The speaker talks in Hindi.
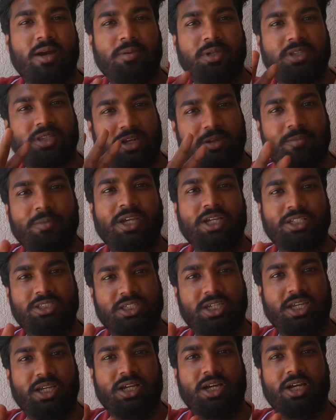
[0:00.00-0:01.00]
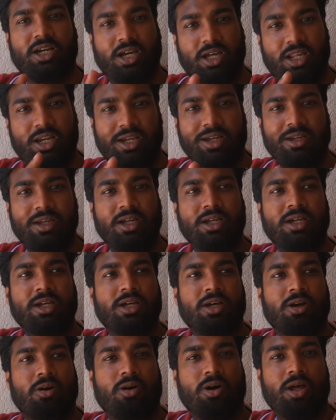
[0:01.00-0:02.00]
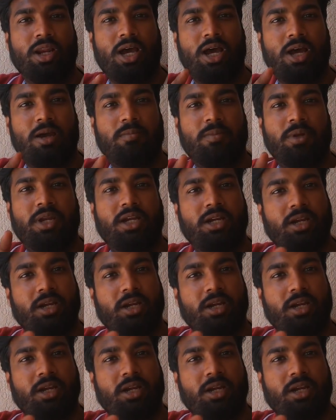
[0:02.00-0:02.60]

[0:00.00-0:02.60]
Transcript: यहाँ पे थ्री बी का घर है और आप